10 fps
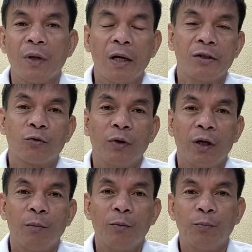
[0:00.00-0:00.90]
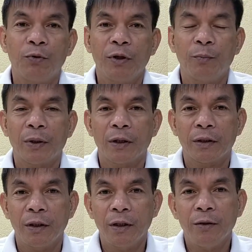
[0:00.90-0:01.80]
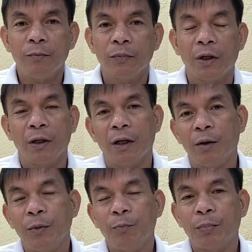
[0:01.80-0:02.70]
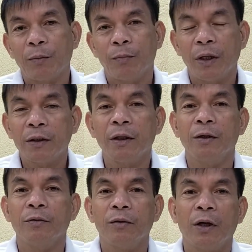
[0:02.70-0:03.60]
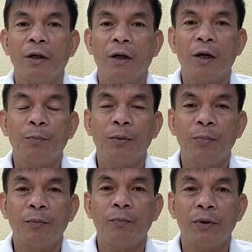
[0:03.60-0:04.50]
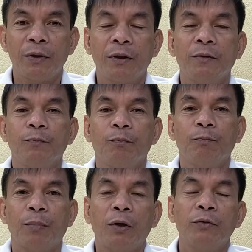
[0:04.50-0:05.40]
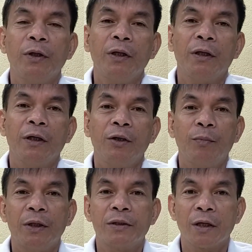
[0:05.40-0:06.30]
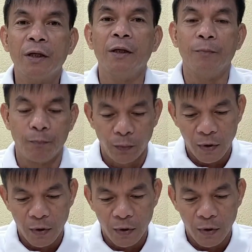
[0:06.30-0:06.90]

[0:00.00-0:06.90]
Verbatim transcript: nais ko lamang pong iparating ang aming pagbati ng Happy 5th Year Founding Anniversary